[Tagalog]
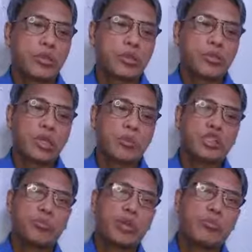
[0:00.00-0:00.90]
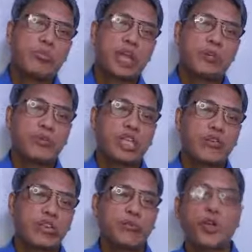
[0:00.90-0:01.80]
Sabi sa Proverbs
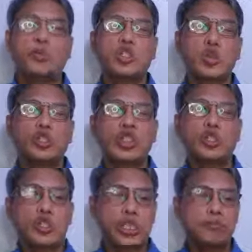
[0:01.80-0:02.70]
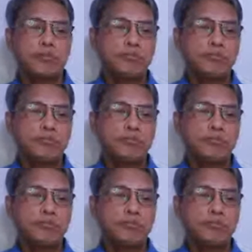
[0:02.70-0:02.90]
chapter 4 verse 23,